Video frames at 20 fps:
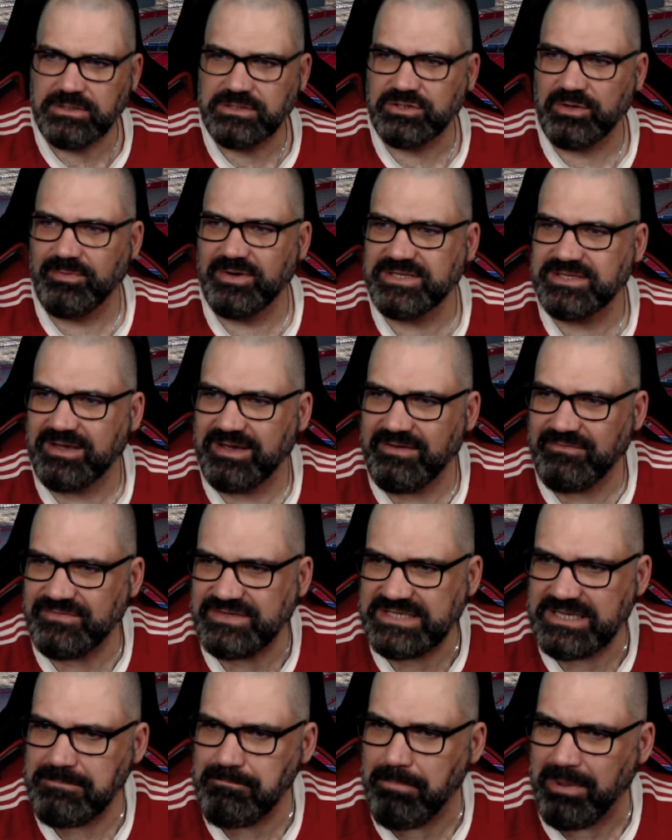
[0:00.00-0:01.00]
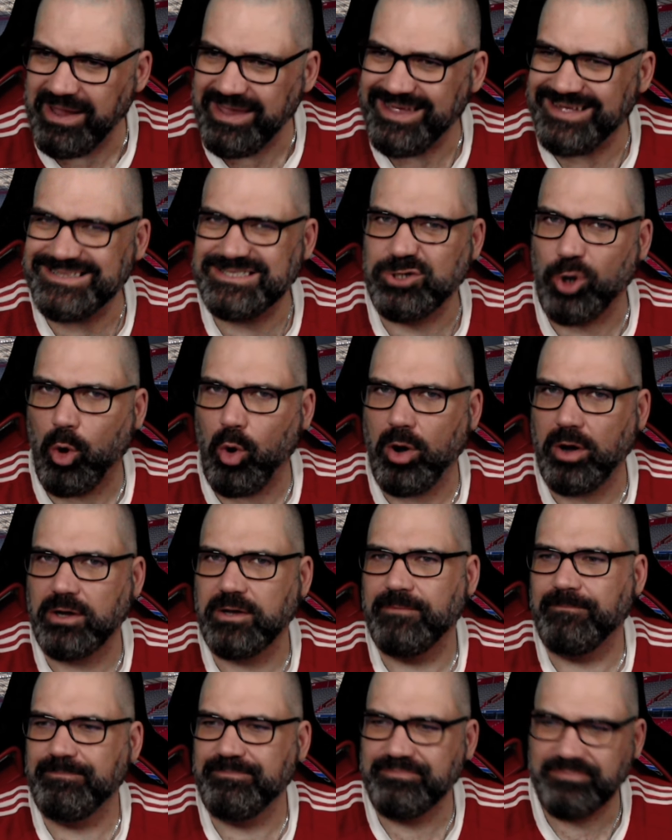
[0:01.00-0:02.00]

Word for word: zur weiteren FC Bayern Talk.